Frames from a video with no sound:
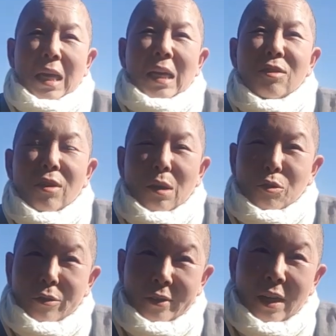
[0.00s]
제 캐릭터라고
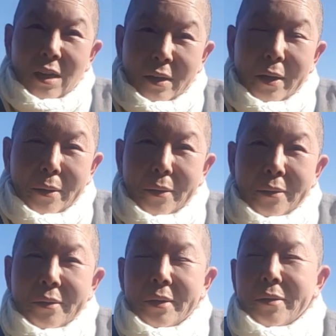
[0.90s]
저는 생각을 해요.
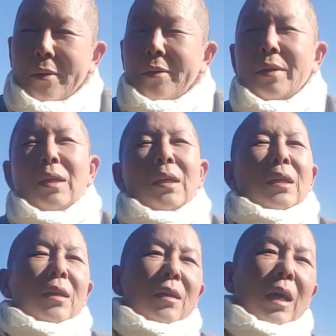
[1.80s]
그래서
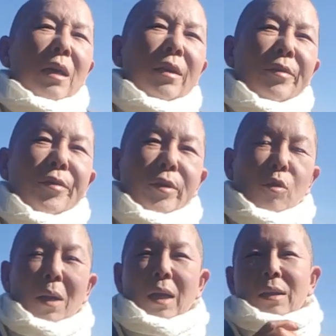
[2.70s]
내가 그랬어요,
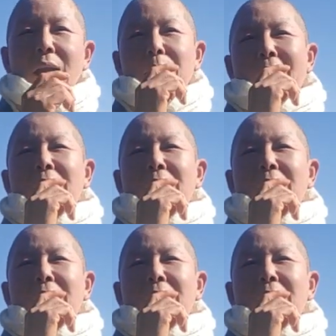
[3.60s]
도반한테.